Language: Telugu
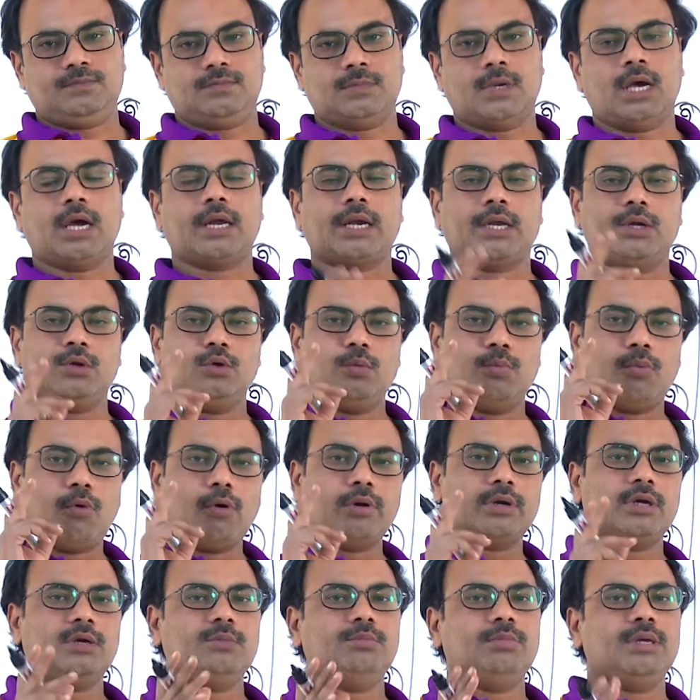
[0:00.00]
ఆ రెండు
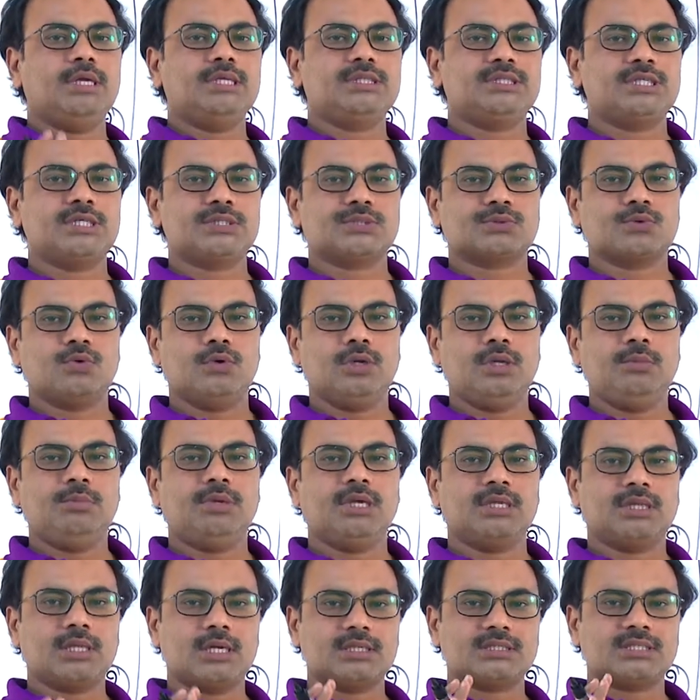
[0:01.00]
పాయింట్లను బేస్ చేసుకొని
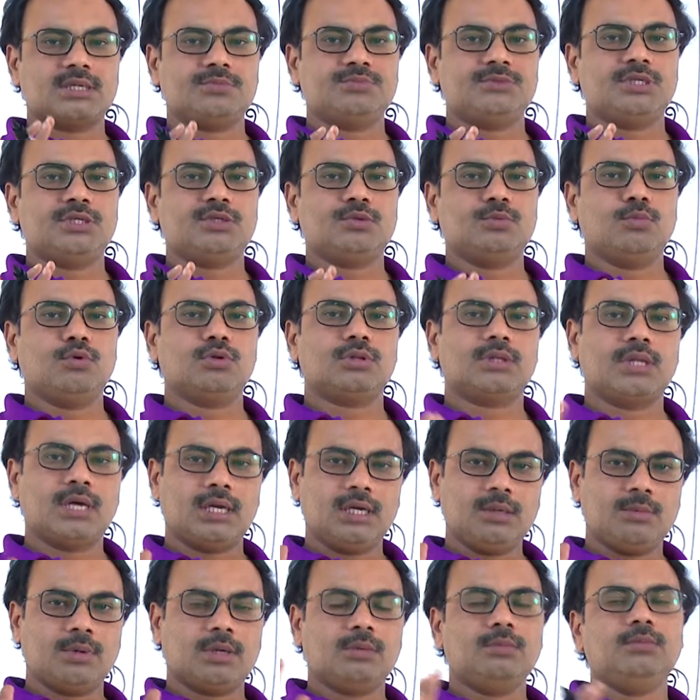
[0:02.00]
మిగతా సబ్జెక్ట్
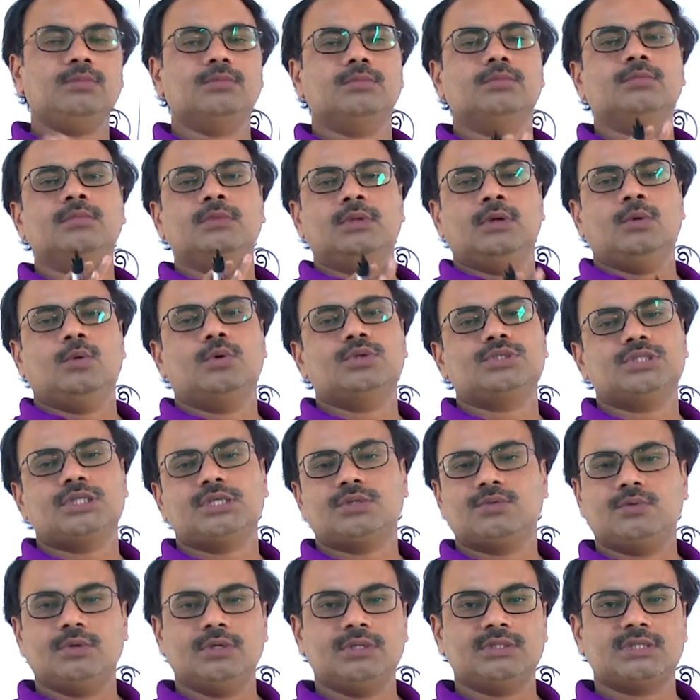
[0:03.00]
మొత్తాన్ని మనం
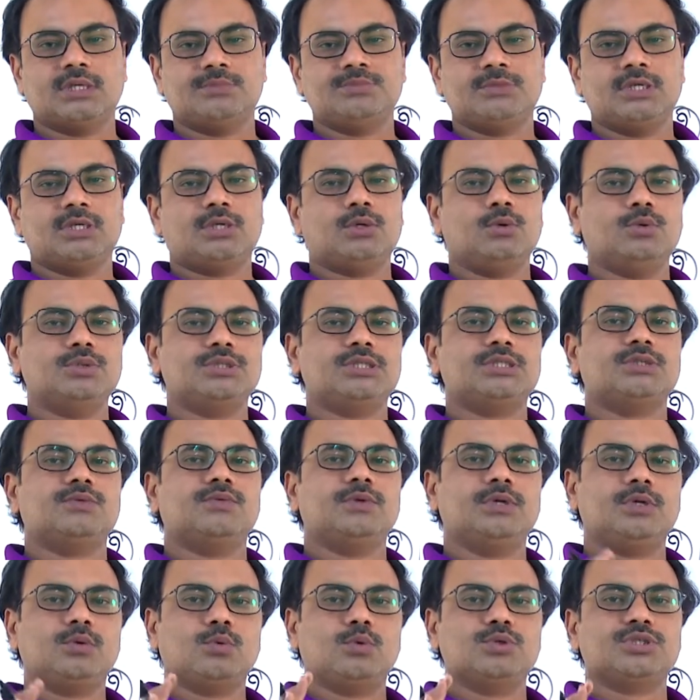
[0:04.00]
వచ్చేటువంటి సబ్జెక్ట్లో
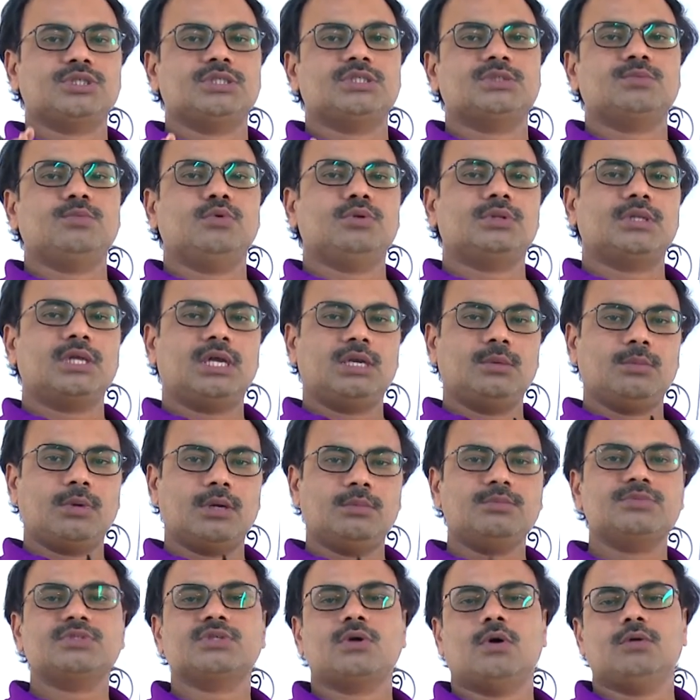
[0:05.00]
వచ్చేటువంటి క్వశ్చన్స్ మొత్తాన్ని
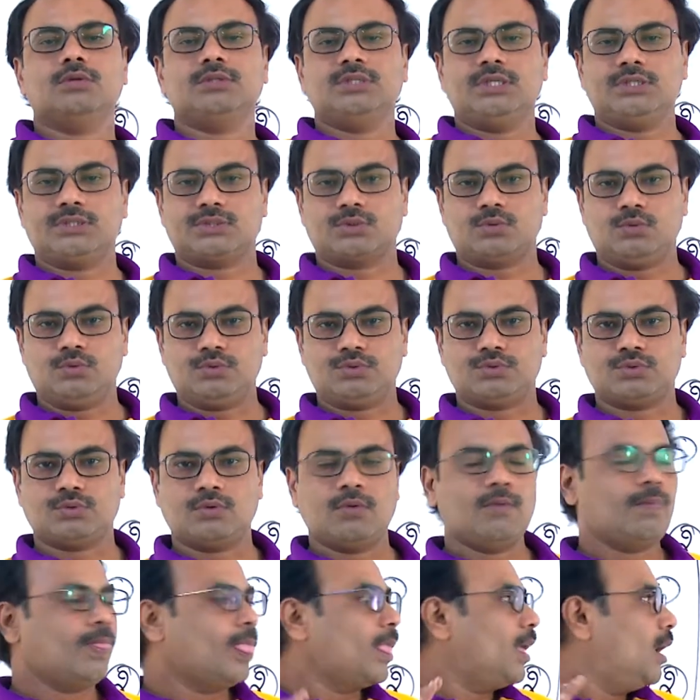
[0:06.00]
మనం సాల్వ్ చేసుకోవచ్చు
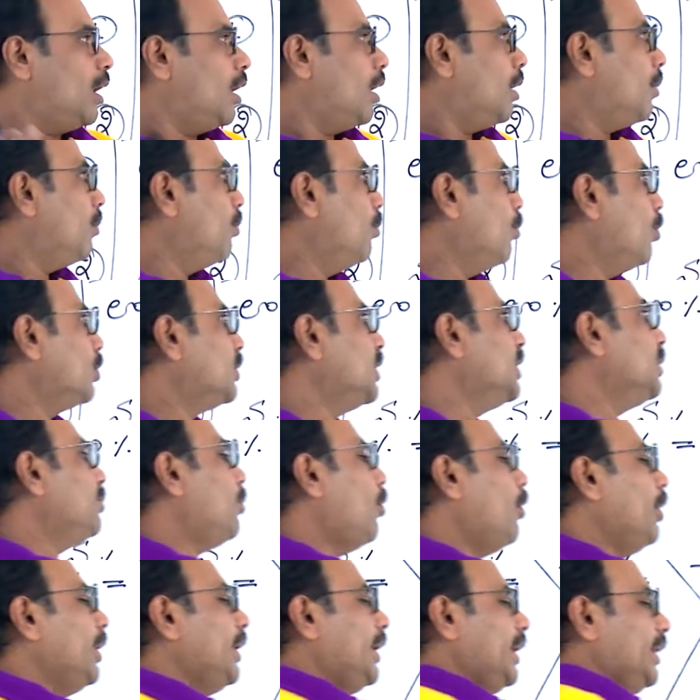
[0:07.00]
మొదటి పాయింట్